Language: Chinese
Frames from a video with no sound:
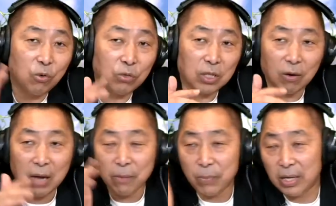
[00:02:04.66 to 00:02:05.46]
通桥
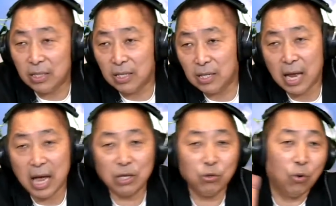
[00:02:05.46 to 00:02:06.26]
啦，北京
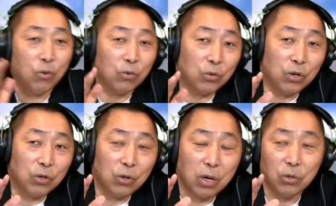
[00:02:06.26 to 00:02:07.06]
啦，勇
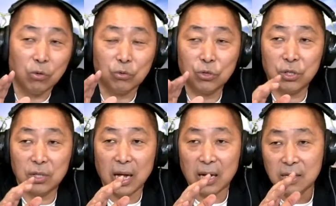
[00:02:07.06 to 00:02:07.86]
呃勇
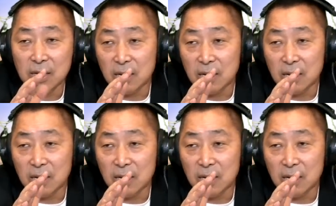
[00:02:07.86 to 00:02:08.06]
士啦，